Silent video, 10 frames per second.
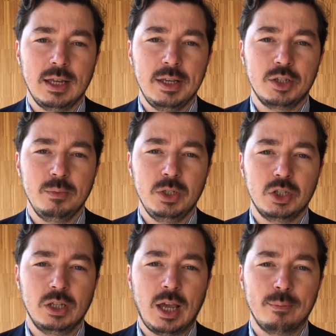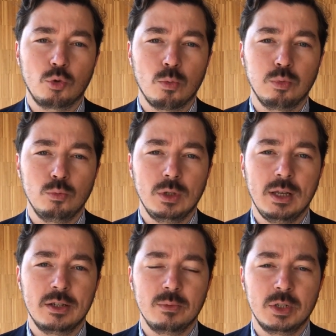gelişimi için hem toplumun
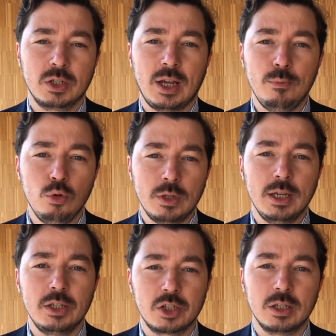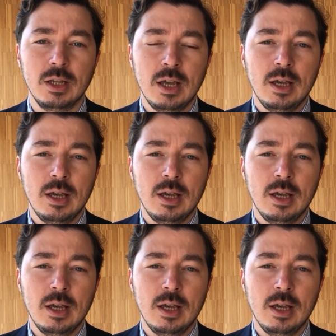gelişimi için hem ülke için